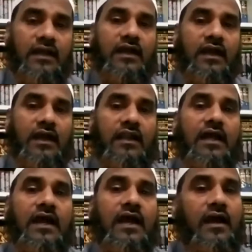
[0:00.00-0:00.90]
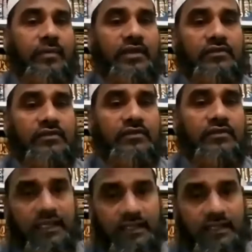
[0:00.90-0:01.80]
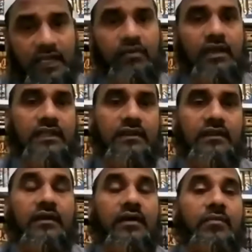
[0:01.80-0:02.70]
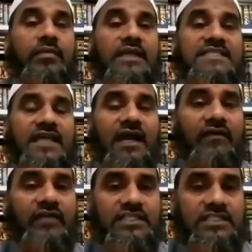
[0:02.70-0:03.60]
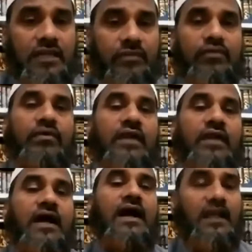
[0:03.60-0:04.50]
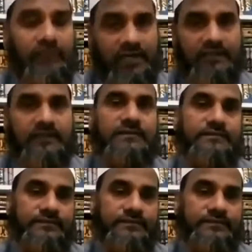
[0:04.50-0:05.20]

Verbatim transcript: అన్హ అల్లాహ్ ఆమెతో రాజీ అయ్యాడు అని ప్రస్తావించడం కూడా ఆనవాయితీ